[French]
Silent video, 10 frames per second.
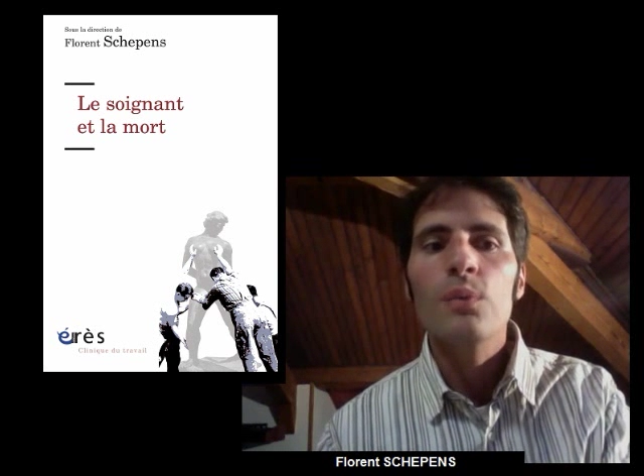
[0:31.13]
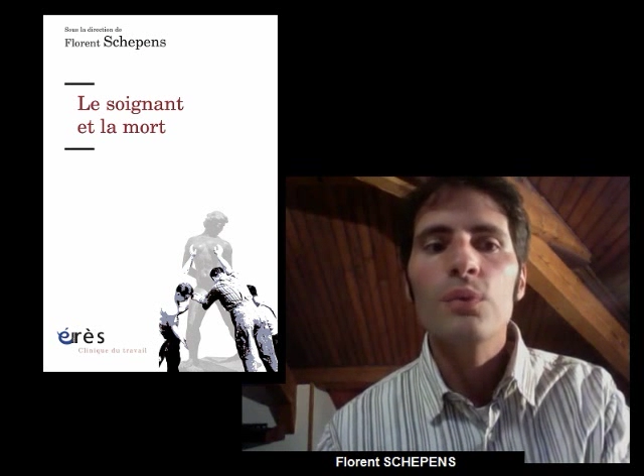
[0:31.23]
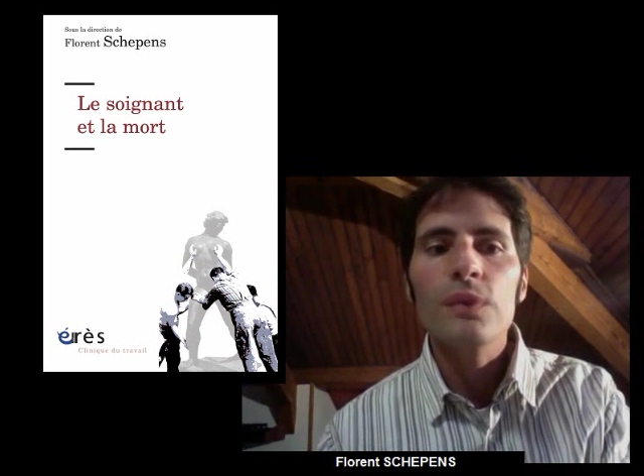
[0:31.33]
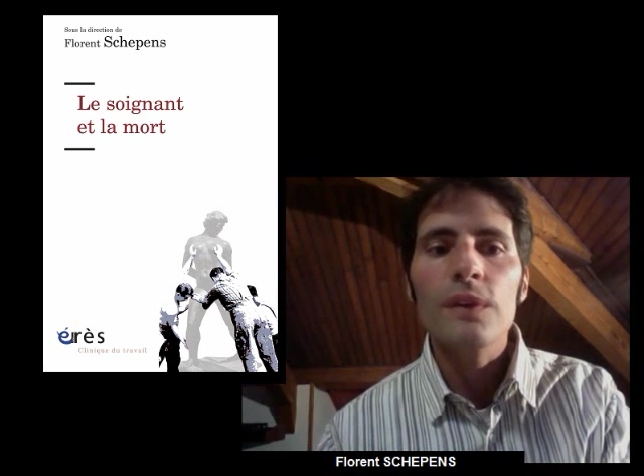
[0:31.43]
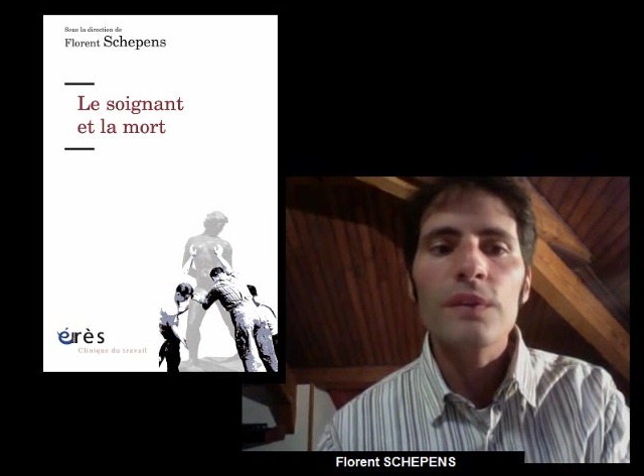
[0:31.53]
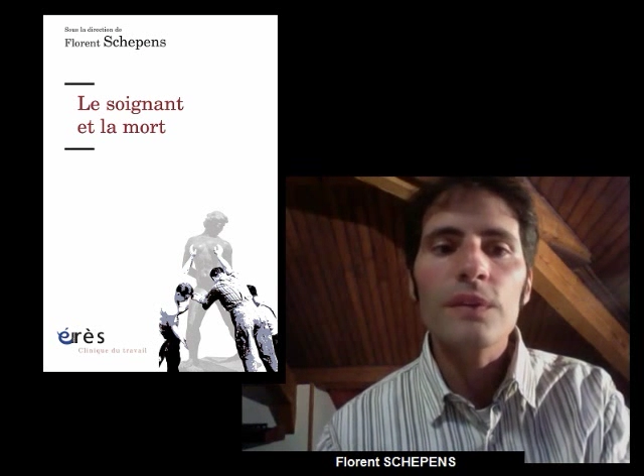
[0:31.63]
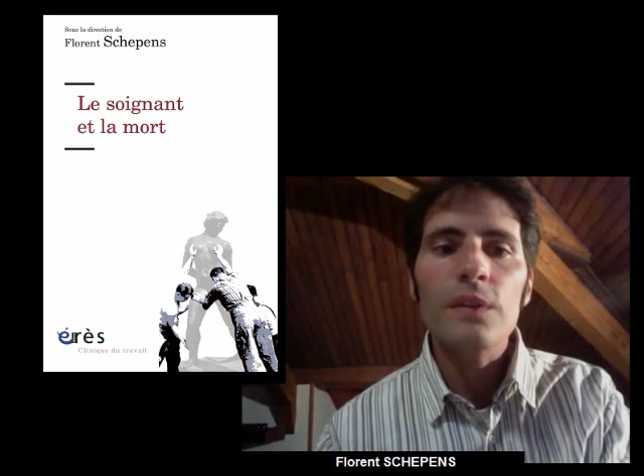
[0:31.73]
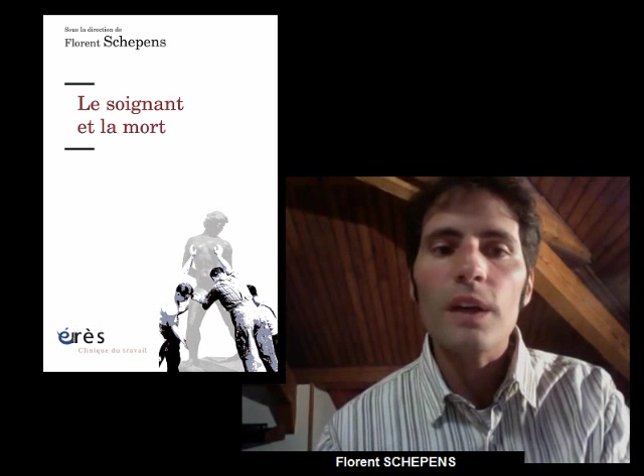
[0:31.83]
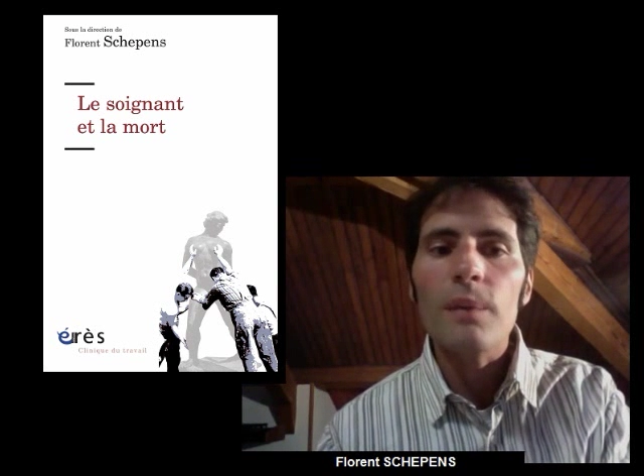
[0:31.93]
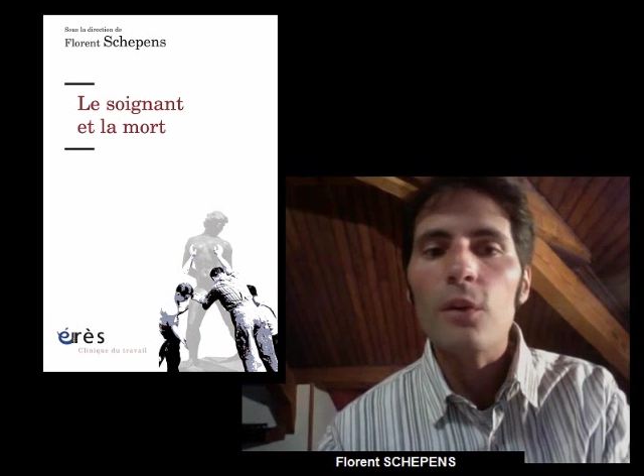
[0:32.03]
pouvait
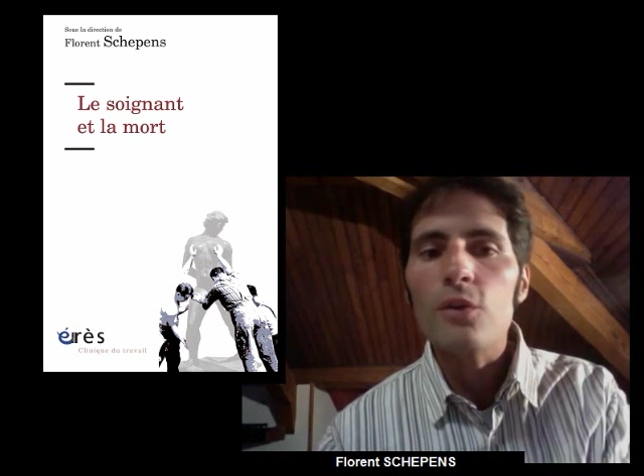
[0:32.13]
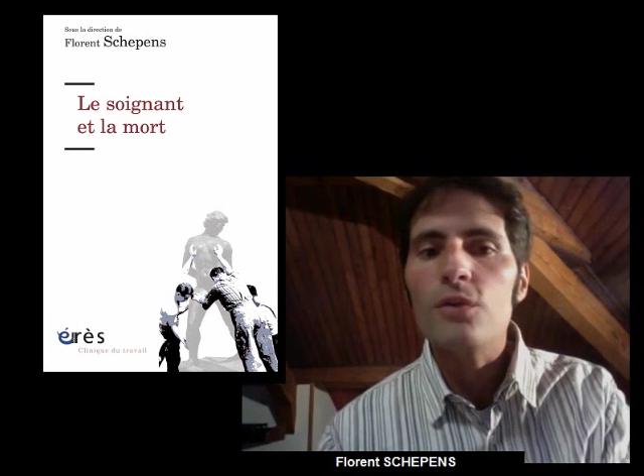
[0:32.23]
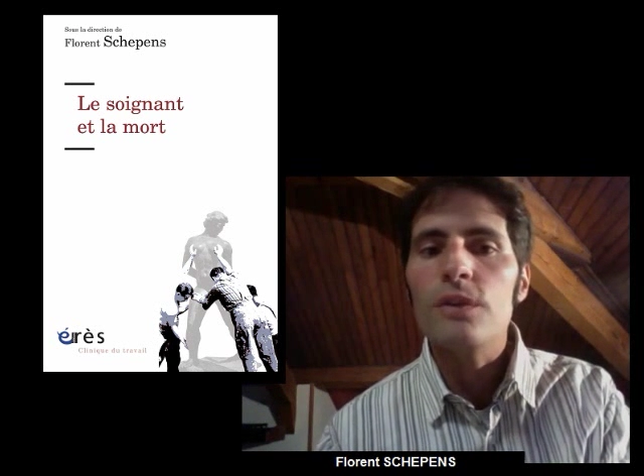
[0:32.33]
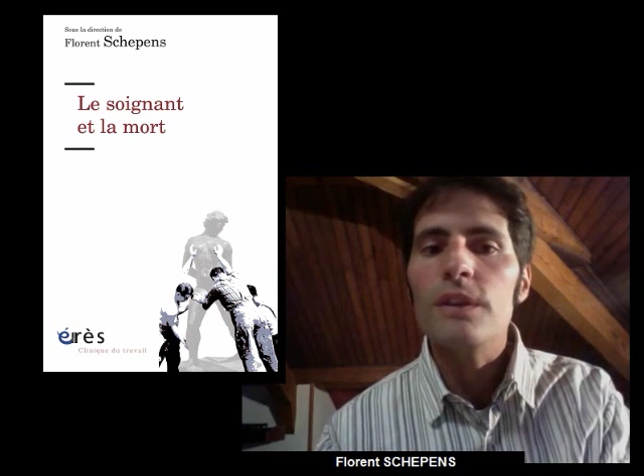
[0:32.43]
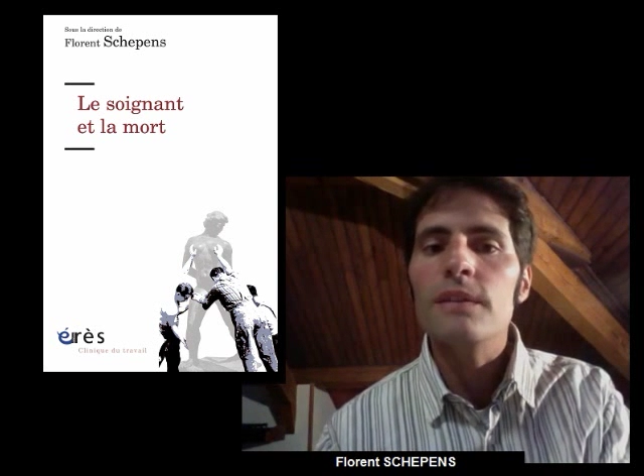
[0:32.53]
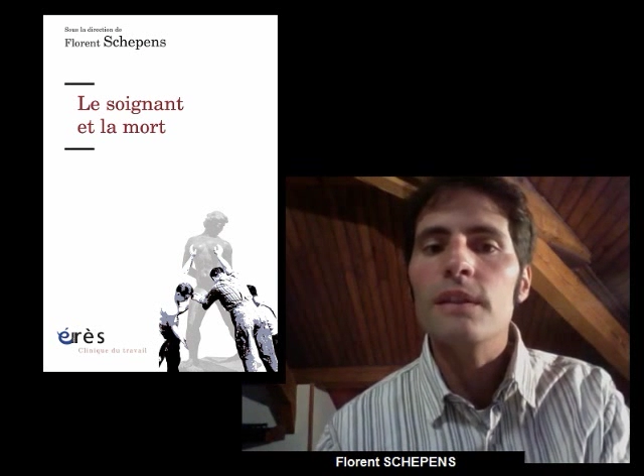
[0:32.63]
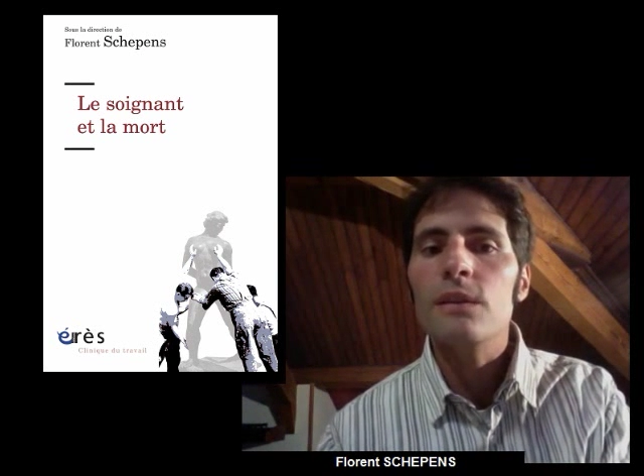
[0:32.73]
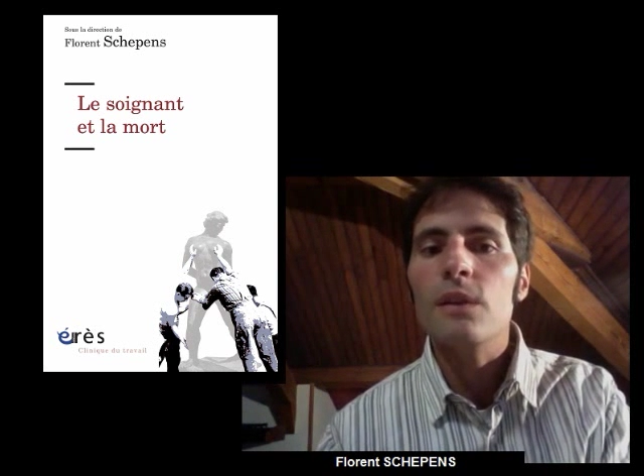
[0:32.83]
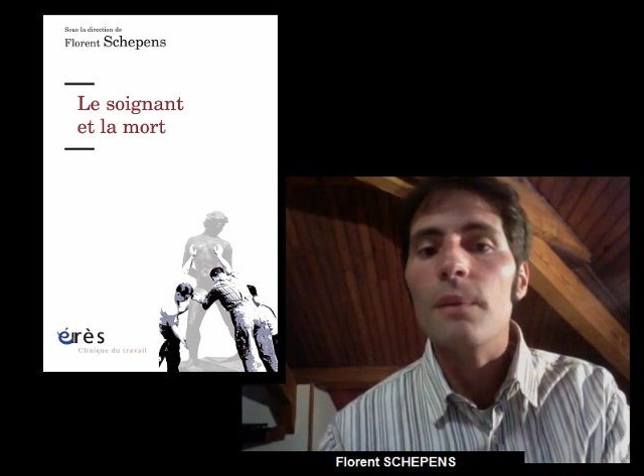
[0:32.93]
vivre l'approche du décès de